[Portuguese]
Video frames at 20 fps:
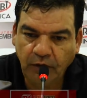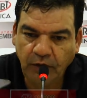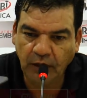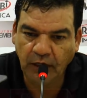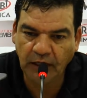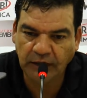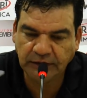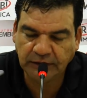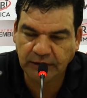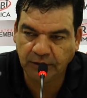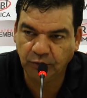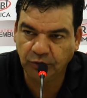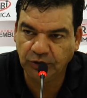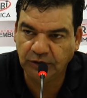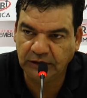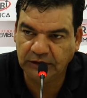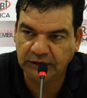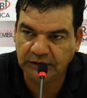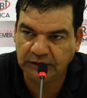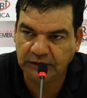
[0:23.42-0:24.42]
essa
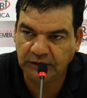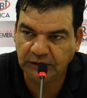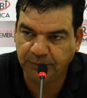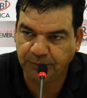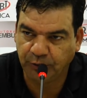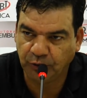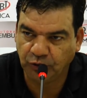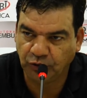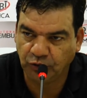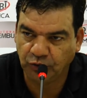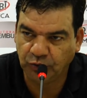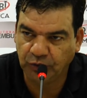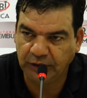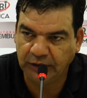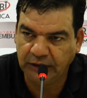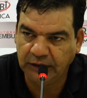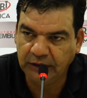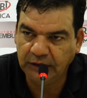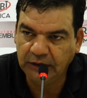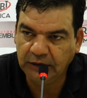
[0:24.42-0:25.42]
mudança de
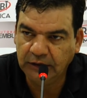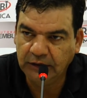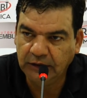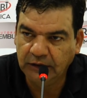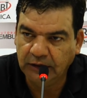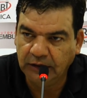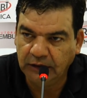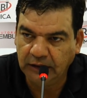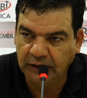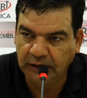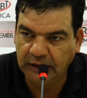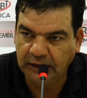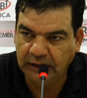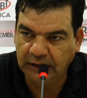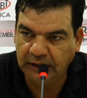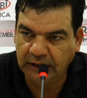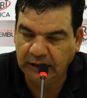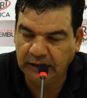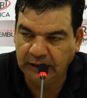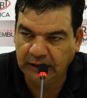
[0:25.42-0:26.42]
postura.
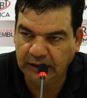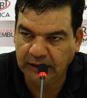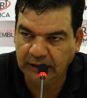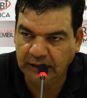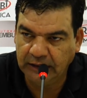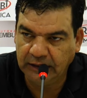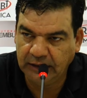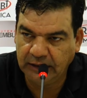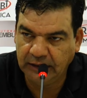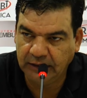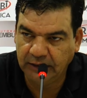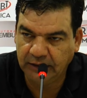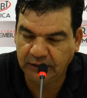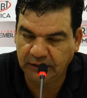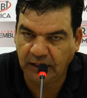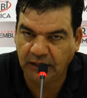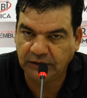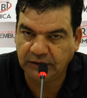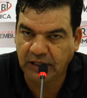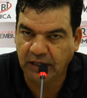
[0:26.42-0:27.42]
É,
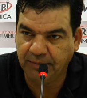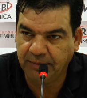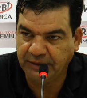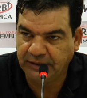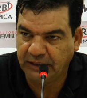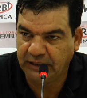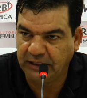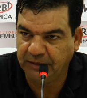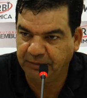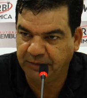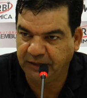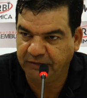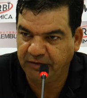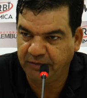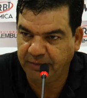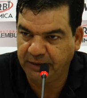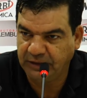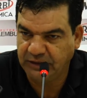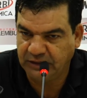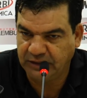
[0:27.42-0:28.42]
taticamente a equipe estava
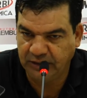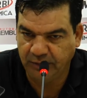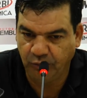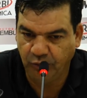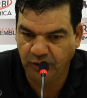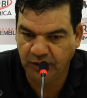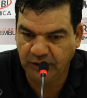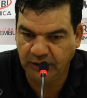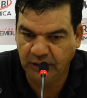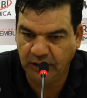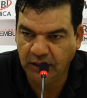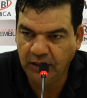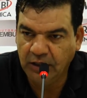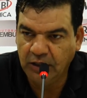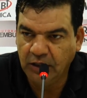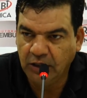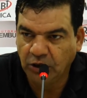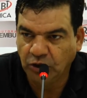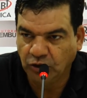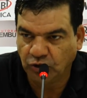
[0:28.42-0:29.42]
bem distribuída,
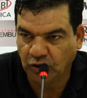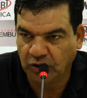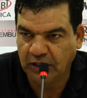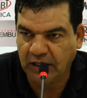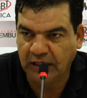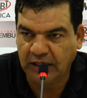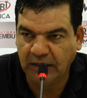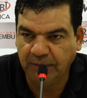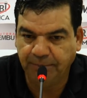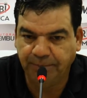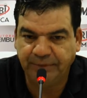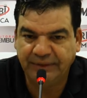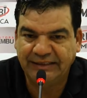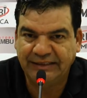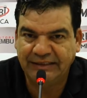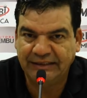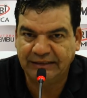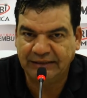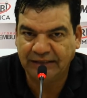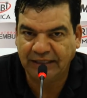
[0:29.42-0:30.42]
só que a equipe
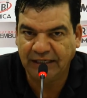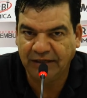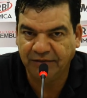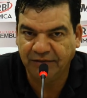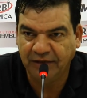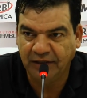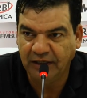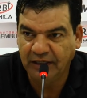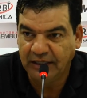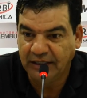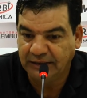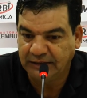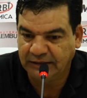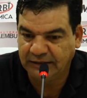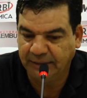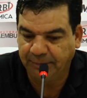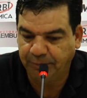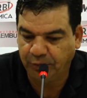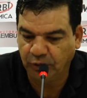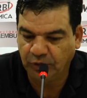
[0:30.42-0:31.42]
precisava
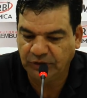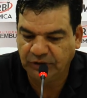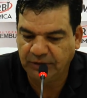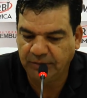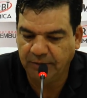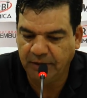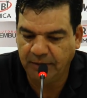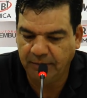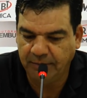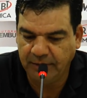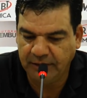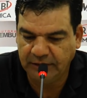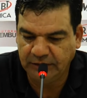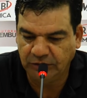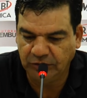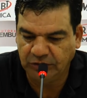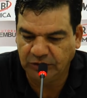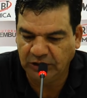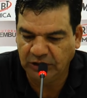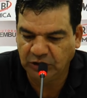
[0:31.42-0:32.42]
se aproximar mais
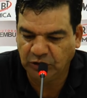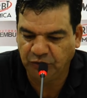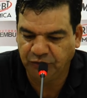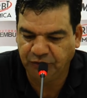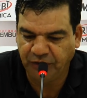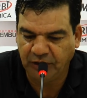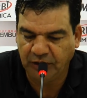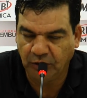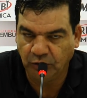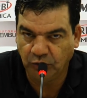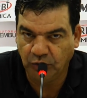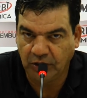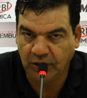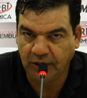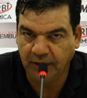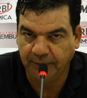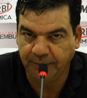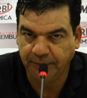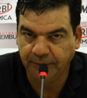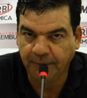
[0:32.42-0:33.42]
no terço final do
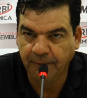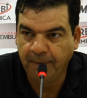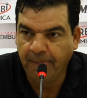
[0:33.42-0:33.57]
campo.